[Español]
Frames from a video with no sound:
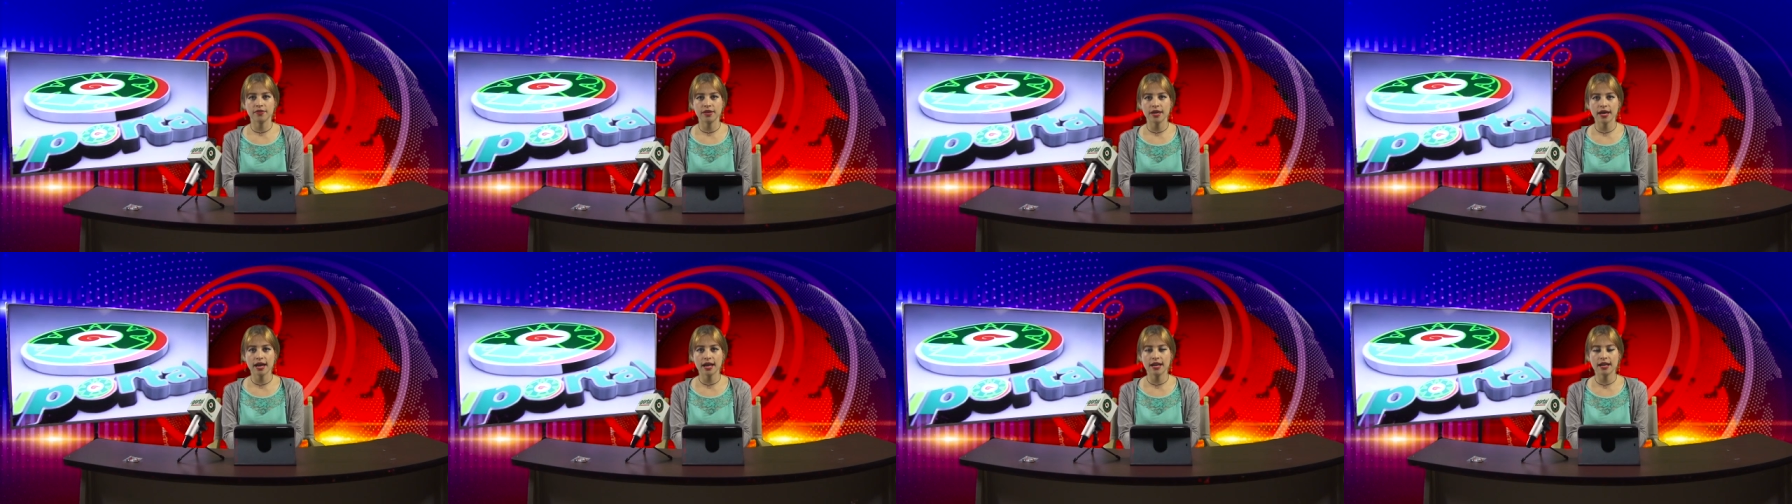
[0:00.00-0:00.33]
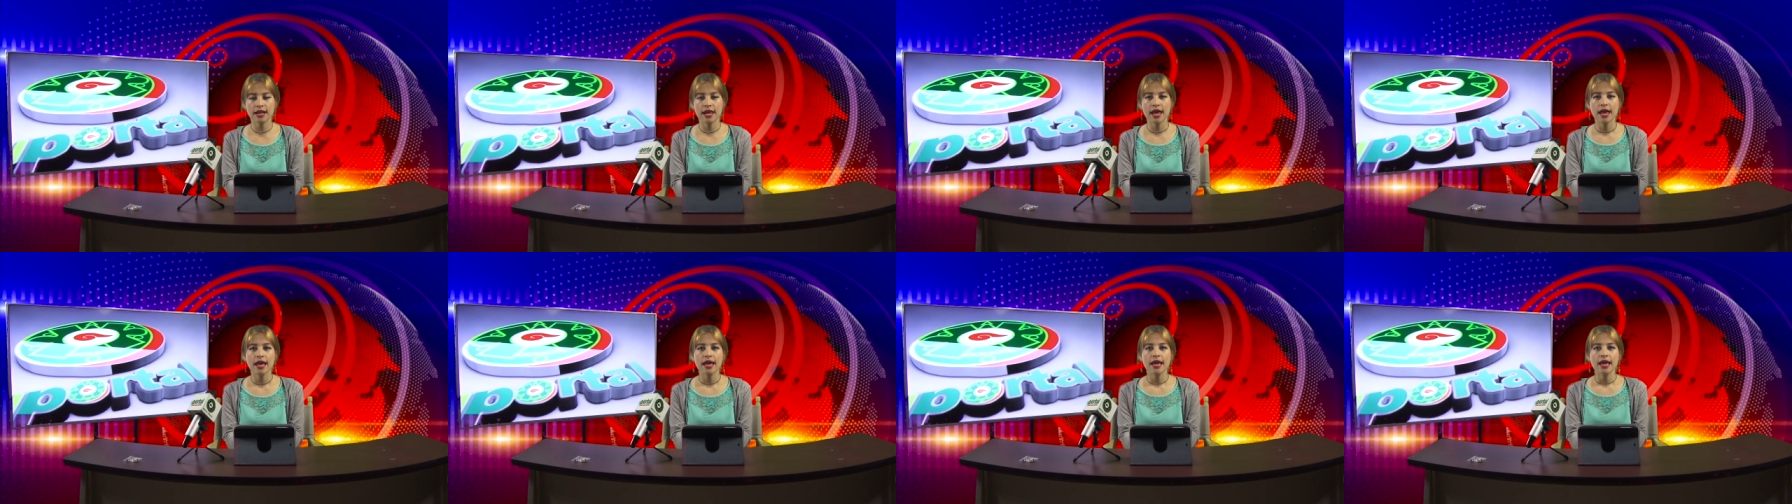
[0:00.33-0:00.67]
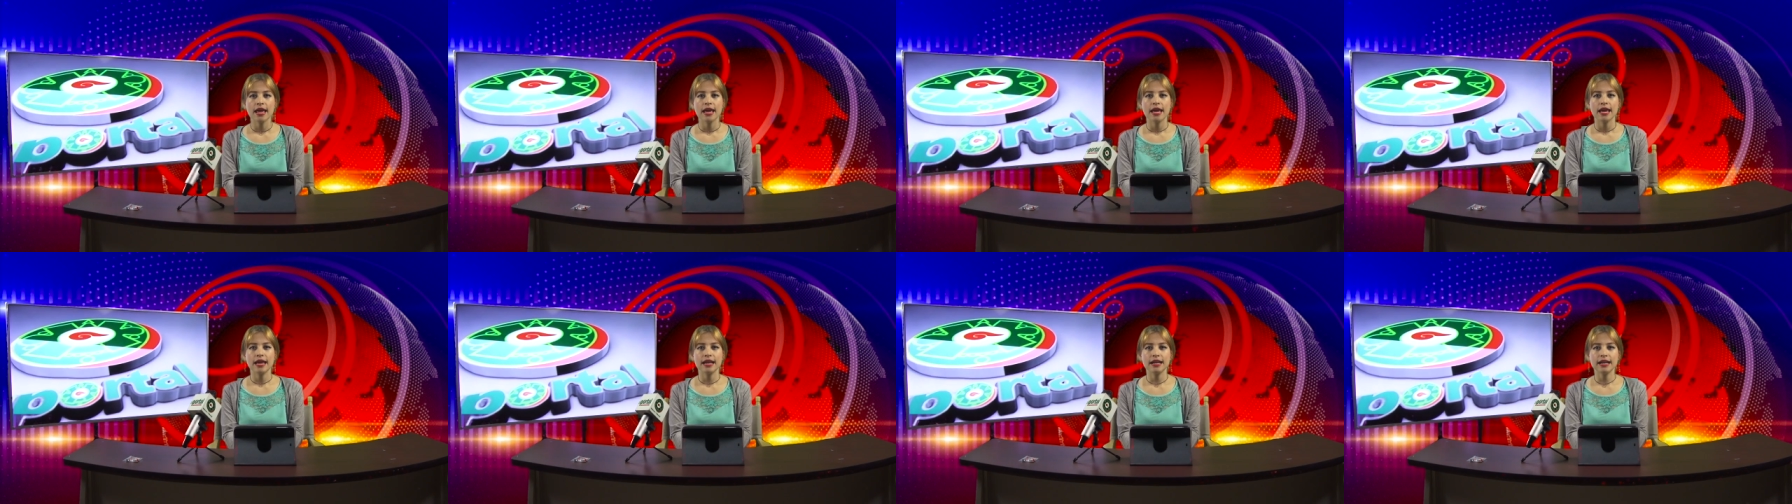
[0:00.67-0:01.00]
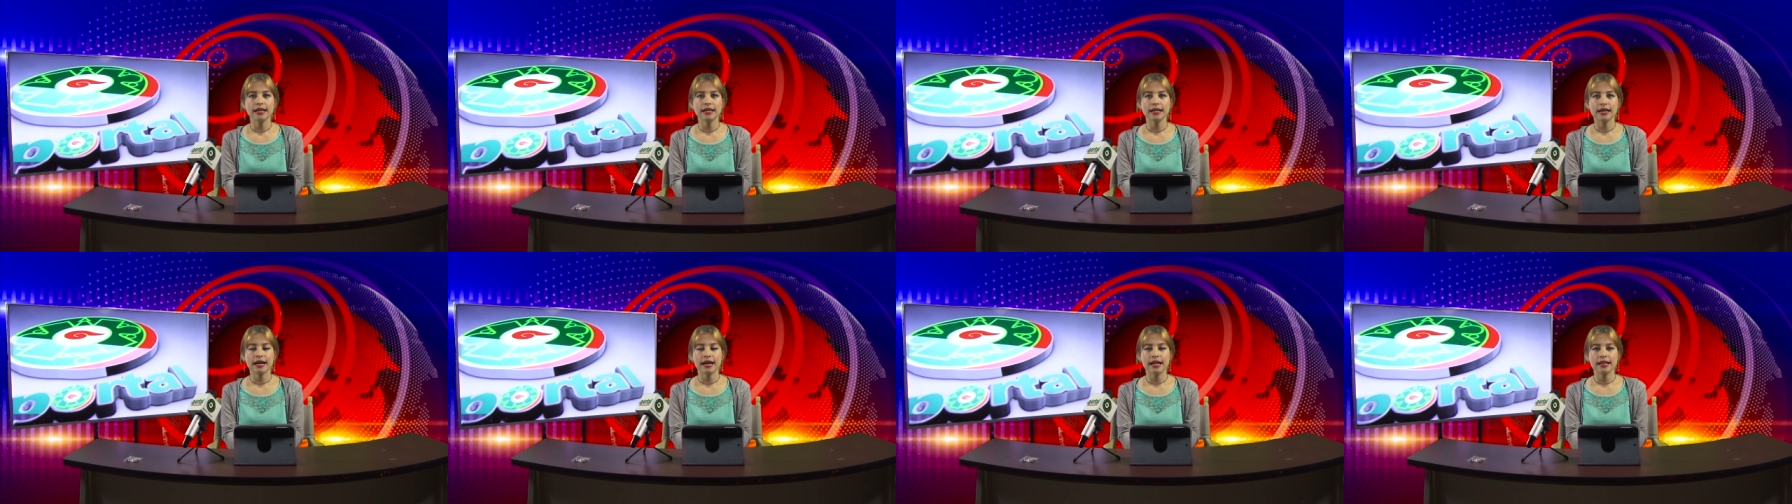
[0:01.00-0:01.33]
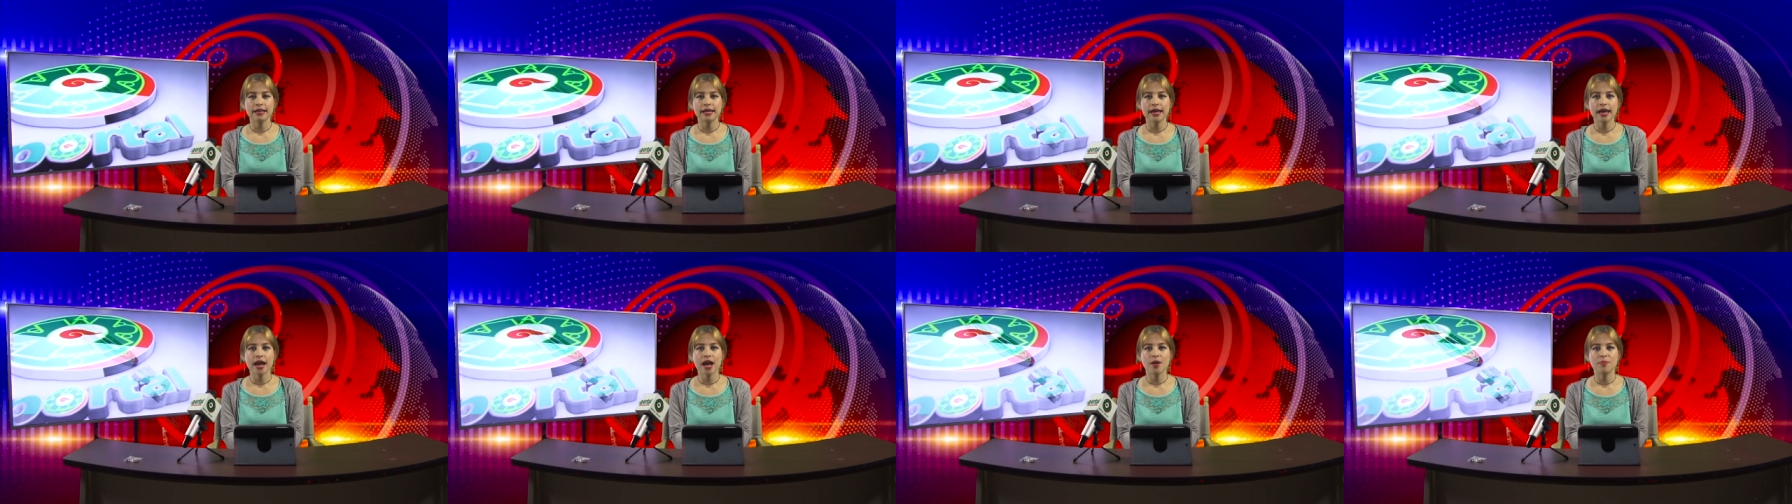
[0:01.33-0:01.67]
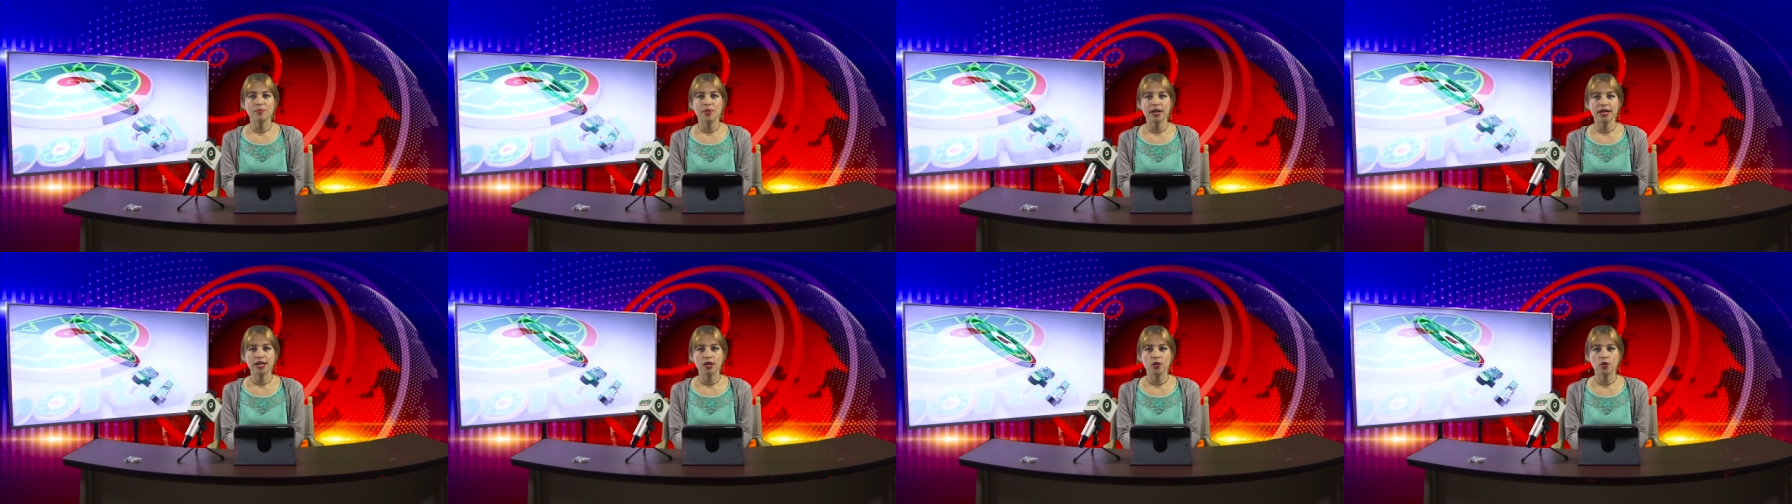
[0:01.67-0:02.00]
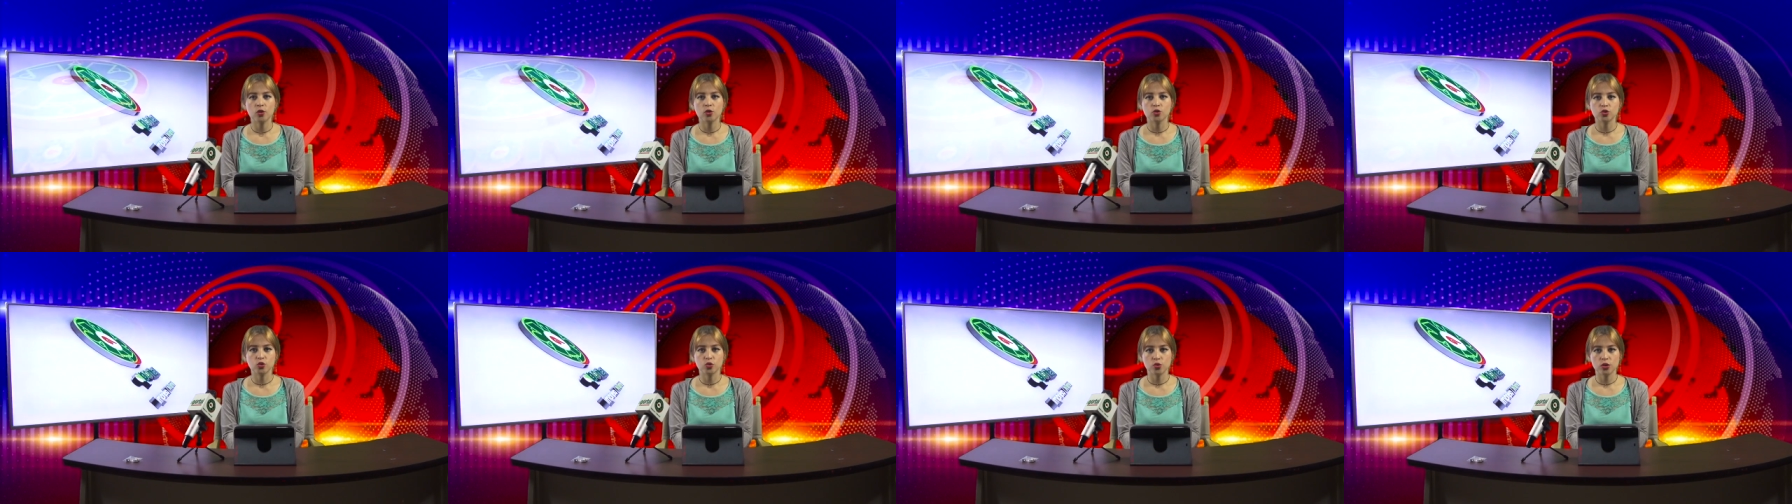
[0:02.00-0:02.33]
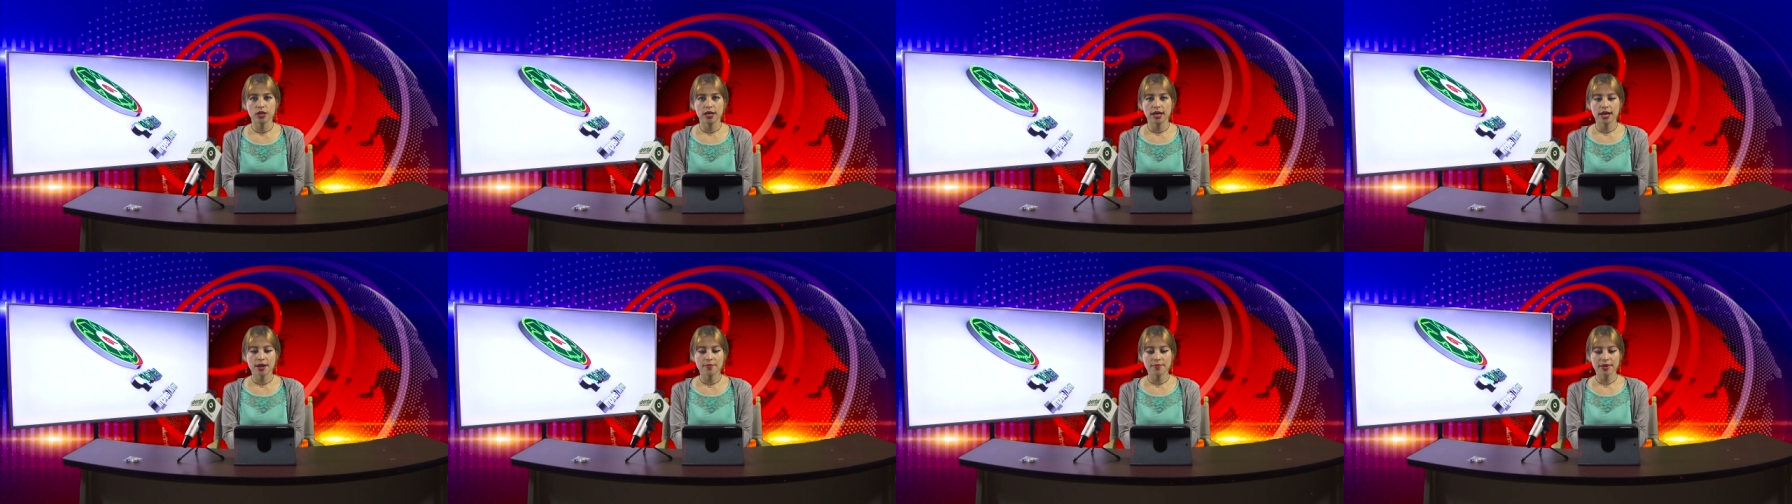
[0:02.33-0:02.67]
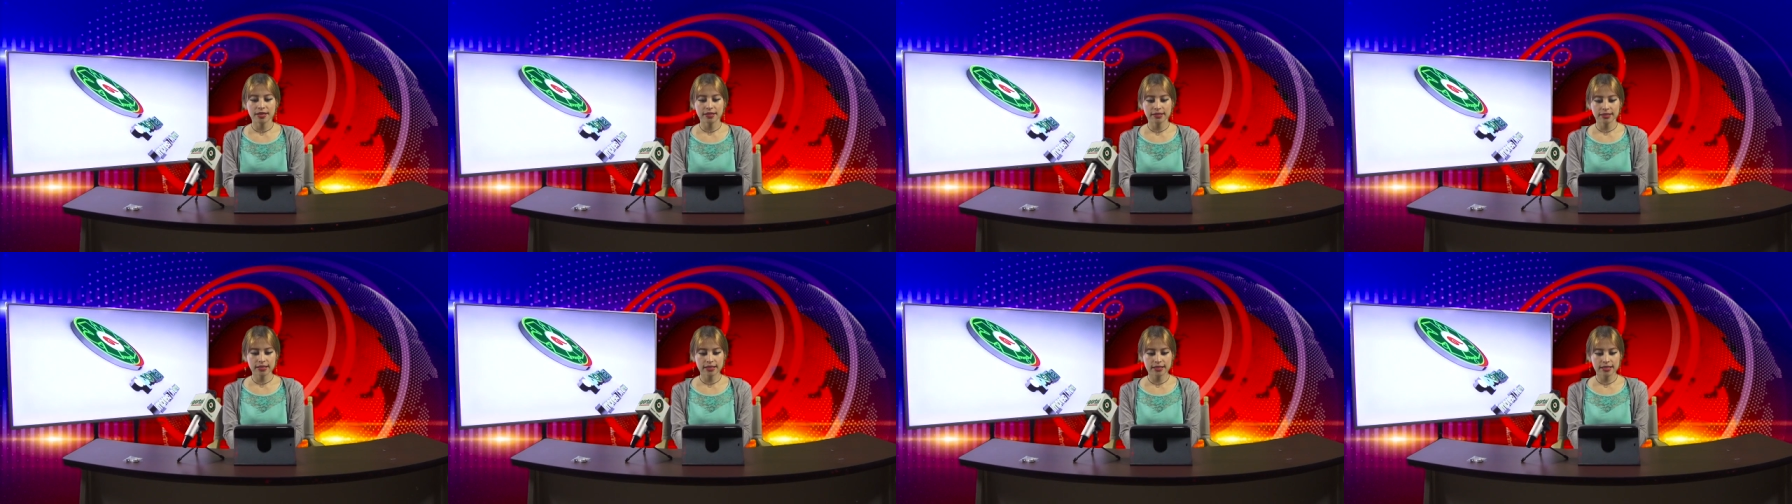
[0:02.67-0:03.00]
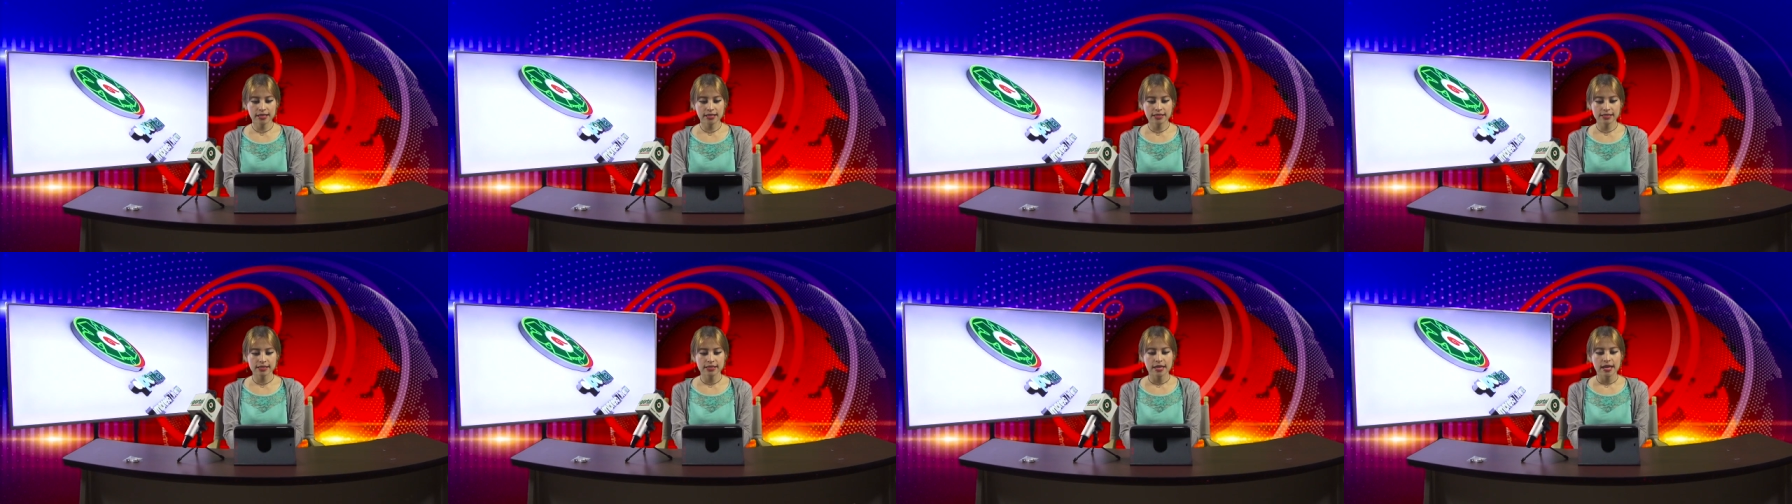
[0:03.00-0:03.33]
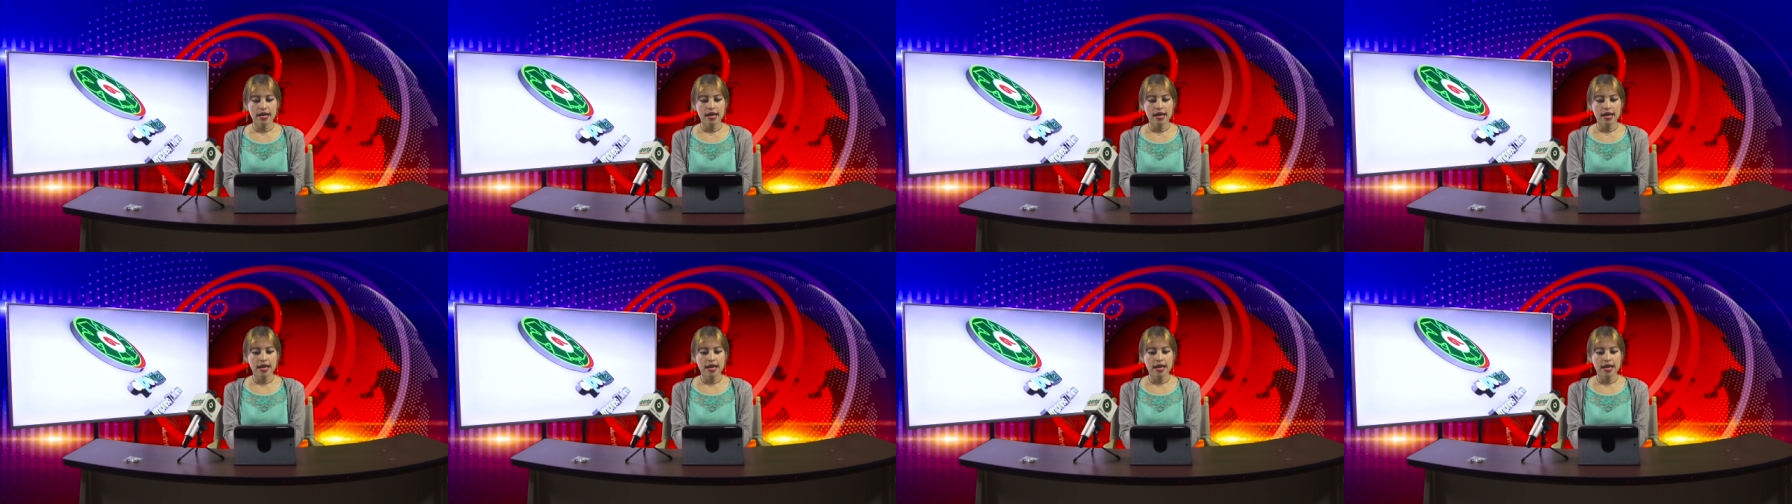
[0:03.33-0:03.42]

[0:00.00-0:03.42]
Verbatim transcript: vial, el alcalde Américo Zúñiga Martínez